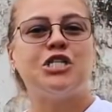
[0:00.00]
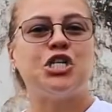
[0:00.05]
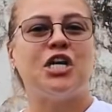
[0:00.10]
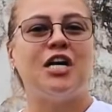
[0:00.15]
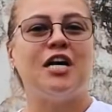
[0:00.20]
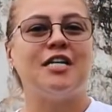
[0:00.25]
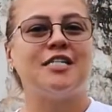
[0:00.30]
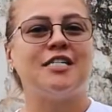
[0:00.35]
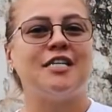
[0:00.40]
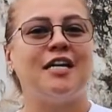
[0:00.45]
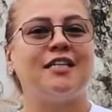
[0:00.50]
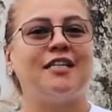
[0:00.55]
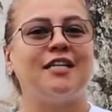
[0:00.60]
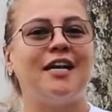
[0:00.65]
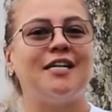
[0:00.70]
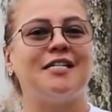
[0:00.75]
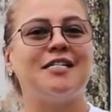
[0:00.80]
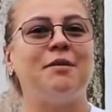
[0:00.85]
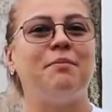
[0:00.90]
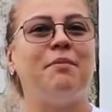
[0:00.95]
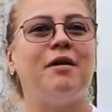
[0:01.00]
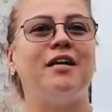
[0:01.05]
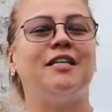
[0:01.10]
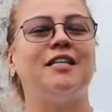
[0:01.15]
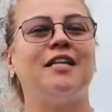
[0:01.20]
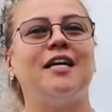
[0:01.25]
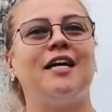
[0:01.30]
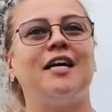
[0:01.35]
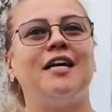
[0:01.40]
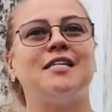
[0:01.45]
at saka sa Trece
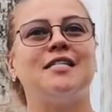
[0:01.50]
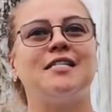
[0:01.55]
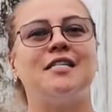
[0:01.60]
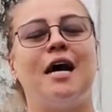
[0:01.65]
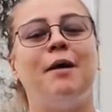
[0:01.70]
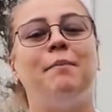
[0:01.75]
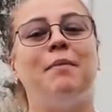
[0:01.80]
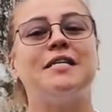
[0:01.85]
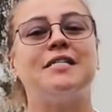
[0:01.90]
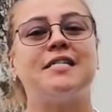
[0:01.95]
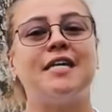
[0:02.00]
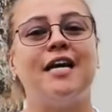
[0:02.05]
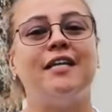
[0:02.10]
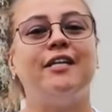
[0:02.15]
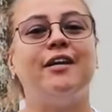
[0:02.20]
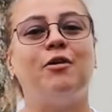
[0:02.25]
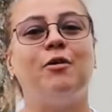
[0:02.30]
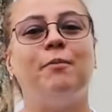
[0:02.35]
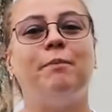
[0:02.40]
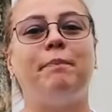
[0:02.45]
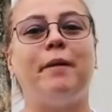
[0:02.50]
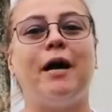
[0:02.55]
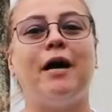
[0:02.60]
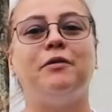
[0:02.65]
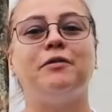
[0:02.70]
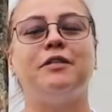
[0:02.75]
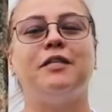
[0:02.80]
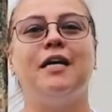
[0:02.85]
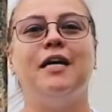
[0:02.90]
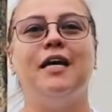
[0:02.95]
Martires, Amaseda
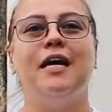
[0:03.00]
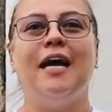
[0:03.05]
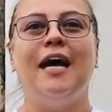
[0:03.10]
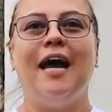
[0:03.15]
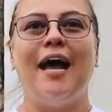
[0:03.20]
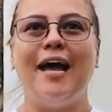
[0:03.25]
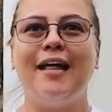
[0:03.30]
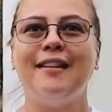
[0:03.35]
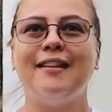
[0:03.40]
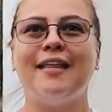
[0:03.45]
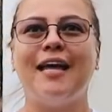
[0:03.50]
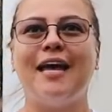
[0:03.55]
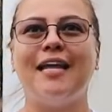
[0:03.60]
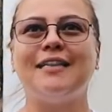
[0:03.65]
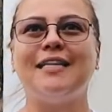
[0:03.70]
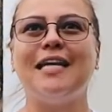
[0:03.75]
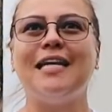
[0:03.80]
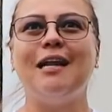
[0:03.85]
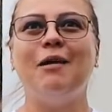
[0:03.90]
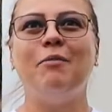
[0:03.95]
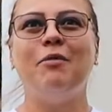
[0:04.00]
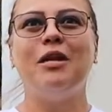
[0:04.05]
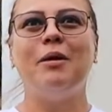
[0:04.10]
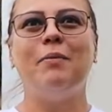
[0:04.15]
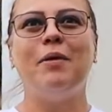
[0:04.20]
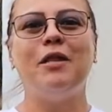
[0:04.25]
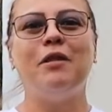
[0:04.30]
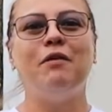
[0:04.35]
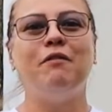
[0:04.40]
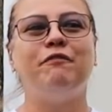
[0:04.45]
Compound. And then, tingnan mo
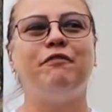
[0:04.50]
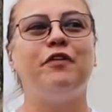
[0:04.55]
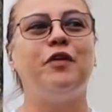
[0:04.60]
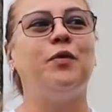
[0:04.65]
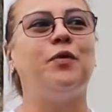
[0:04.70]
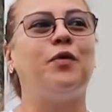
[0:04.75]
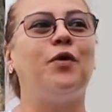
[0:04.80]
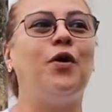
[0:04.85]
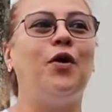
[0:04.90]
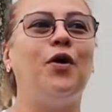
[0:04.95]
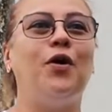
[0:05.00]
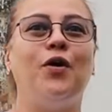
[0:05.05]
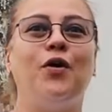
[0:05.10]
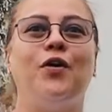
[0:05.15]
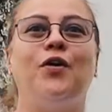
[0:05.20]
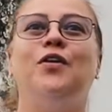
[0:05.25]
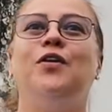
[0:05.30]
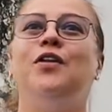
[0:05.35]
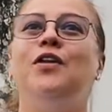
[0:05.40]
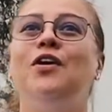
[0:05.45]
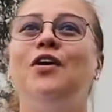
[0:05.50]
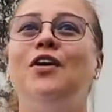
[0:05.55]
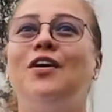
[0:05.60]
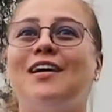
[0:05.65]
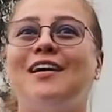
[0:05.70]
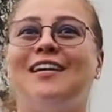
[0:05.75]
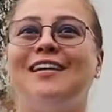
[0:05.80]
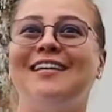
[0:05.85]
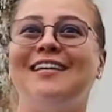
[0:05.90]
naman yung view ko. Look!